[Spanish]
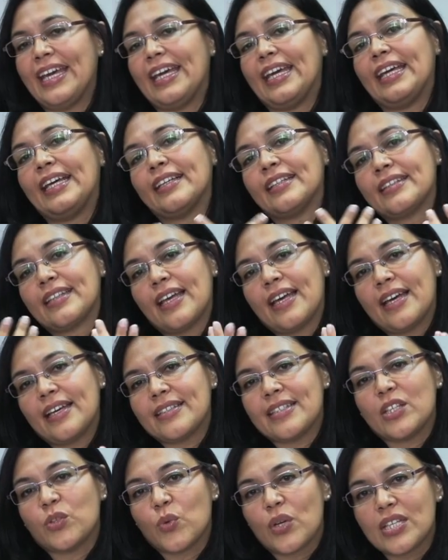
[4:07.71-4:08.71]
Esta
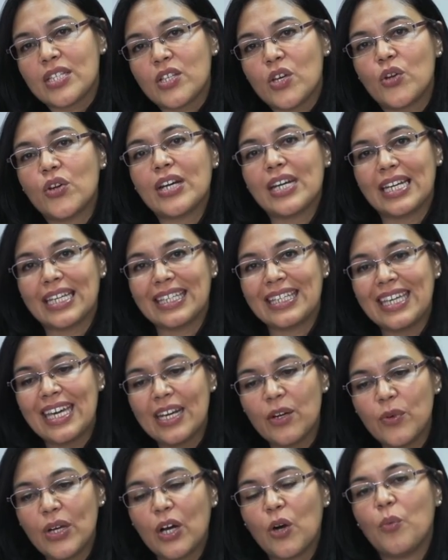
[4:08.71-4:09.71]
situación
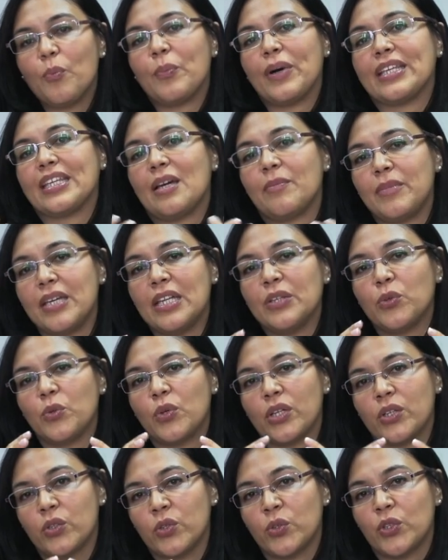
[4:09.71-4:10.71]
requiere un acompañamiento,
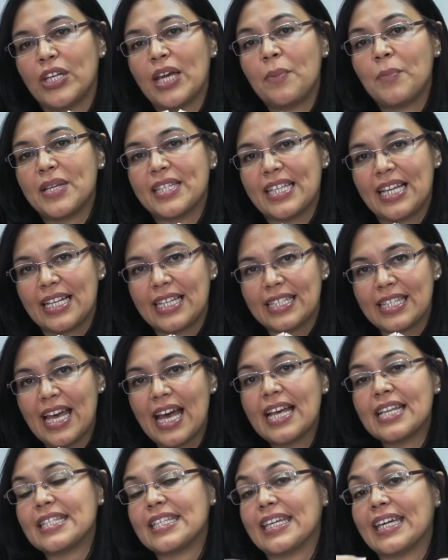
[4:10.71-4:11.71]
una tutoría
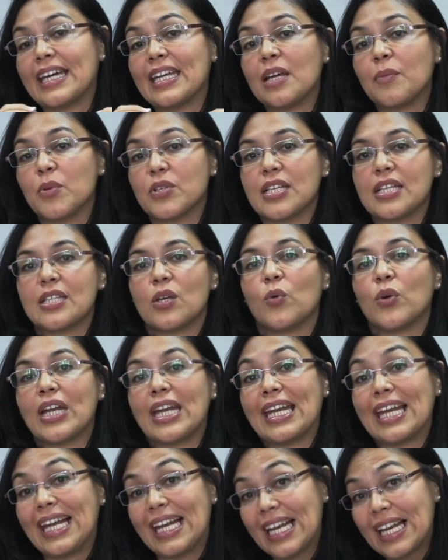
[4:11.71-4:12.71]
especializada si queremos
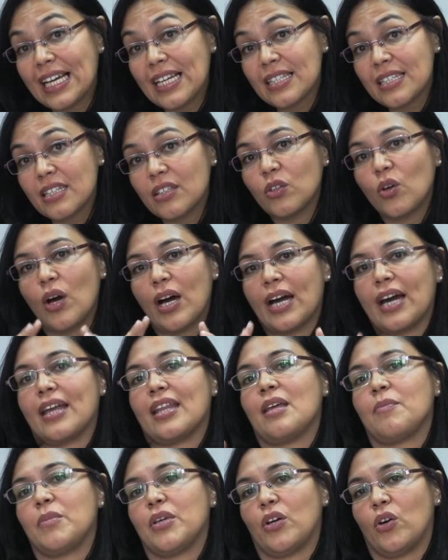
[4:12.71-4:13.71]
asegurar el éxito
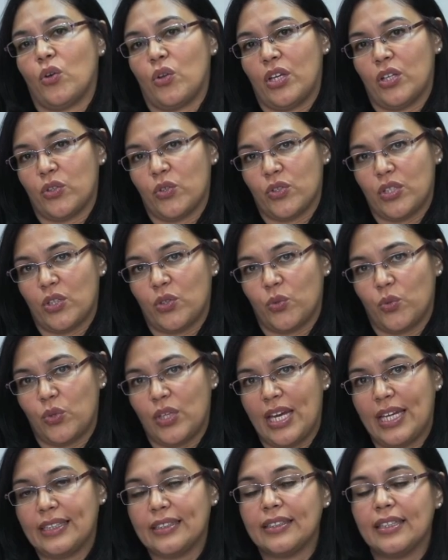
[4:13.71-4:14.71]
académico de estos
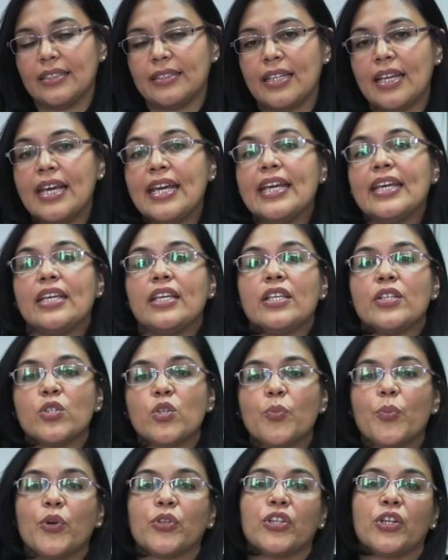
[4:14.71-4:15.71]
estudiantes y
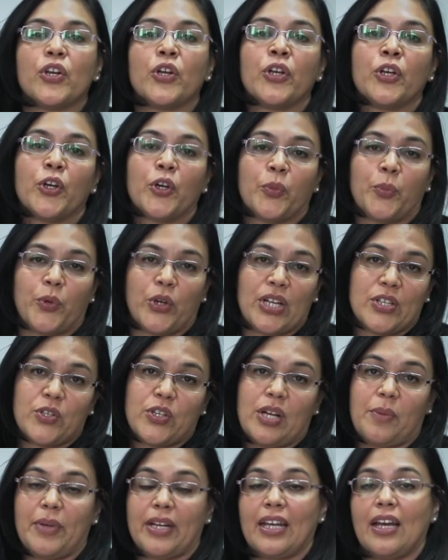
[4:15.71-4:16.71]
su posterior
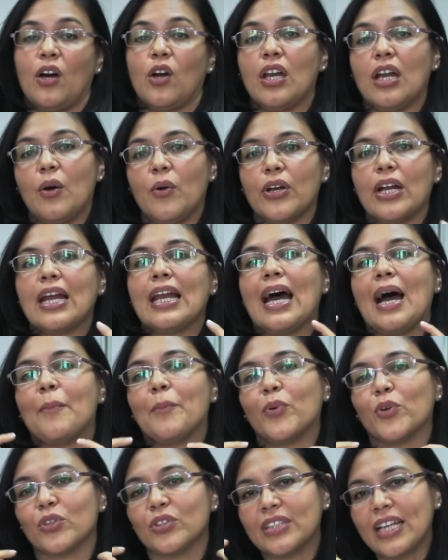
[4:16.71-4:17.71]
incorporación al mercado laboral,
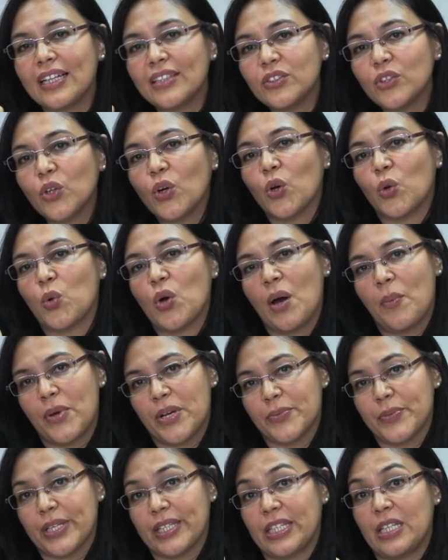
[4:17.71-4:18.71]
aportando con nuevas
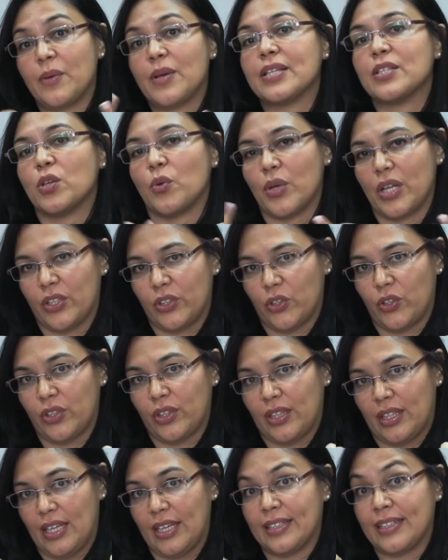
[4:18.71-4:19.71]
perspectivas sobre
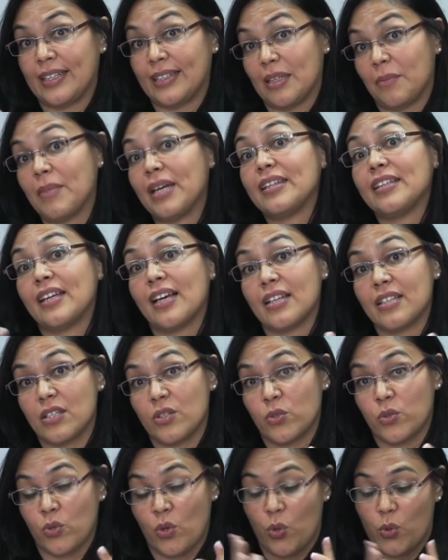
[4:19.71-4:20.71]
estas temáticas y
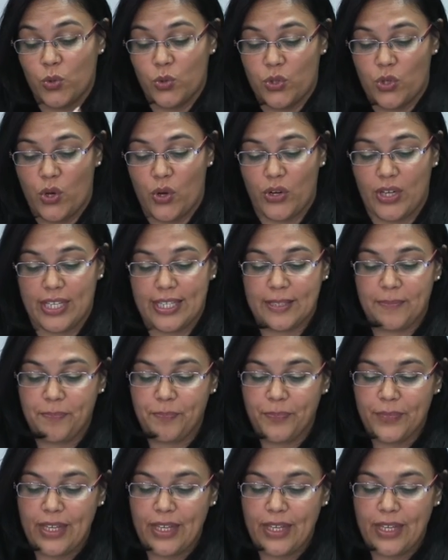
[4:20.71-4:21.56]
sus soluciones.